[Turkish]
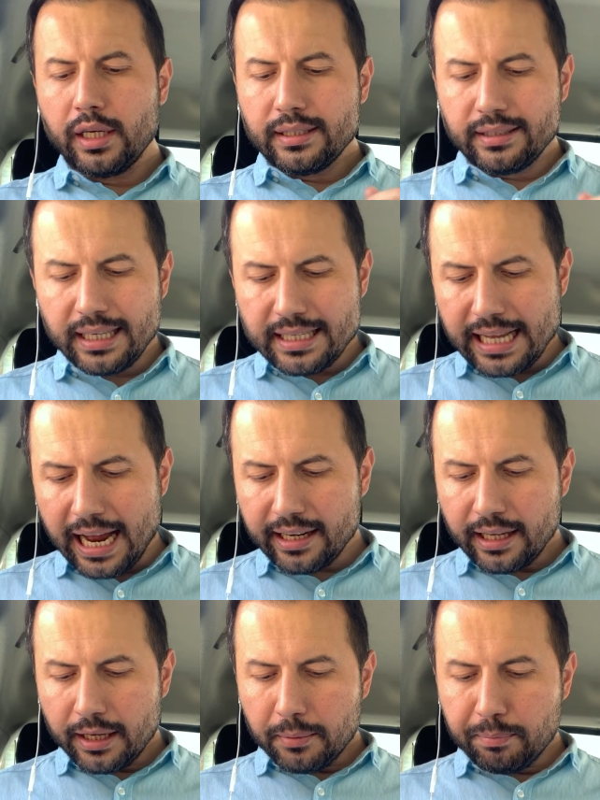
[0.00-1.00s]
Sizler
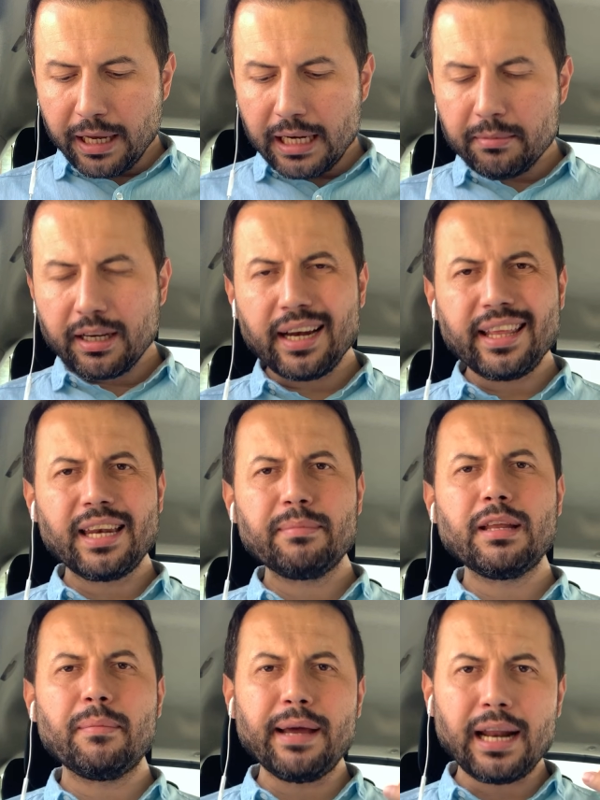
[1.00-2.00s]
benim
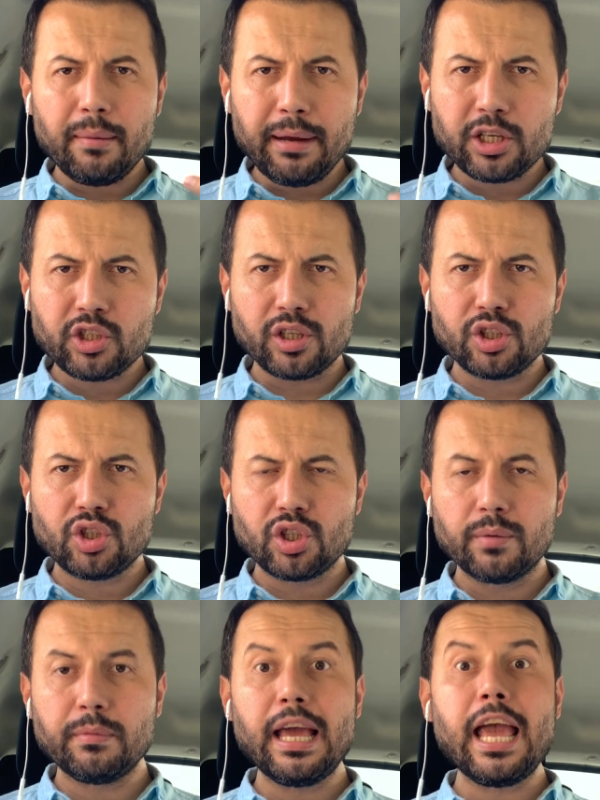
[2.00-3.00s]
kariyerimde beraber
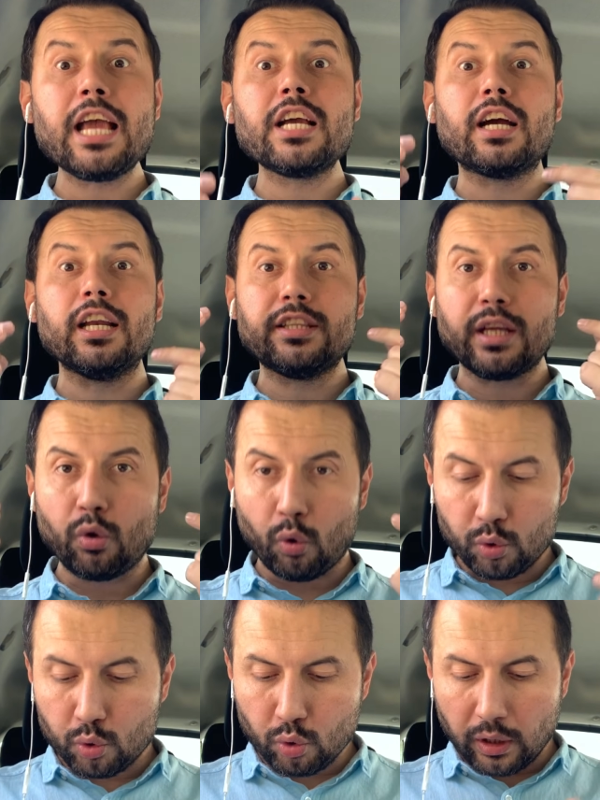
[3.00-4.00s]
çalıştığım en kaliteli
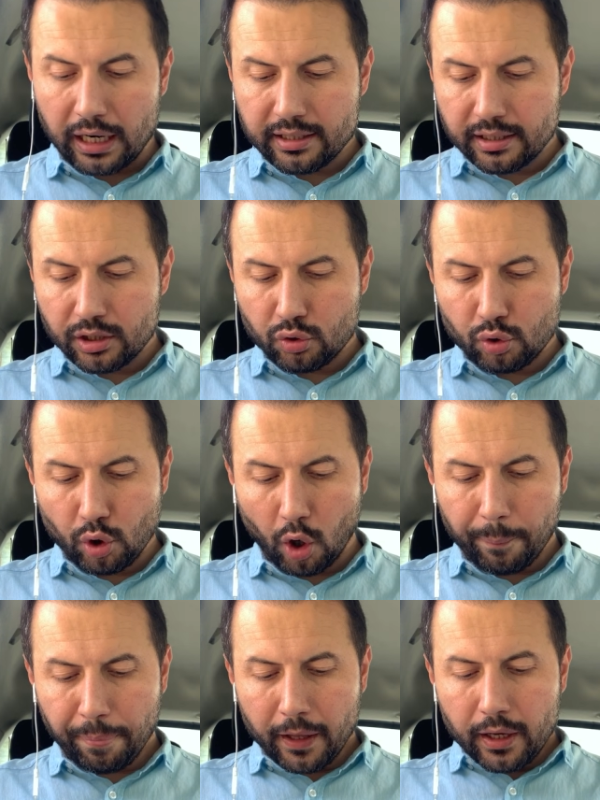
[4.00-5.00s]
oyuncularsınız diyor.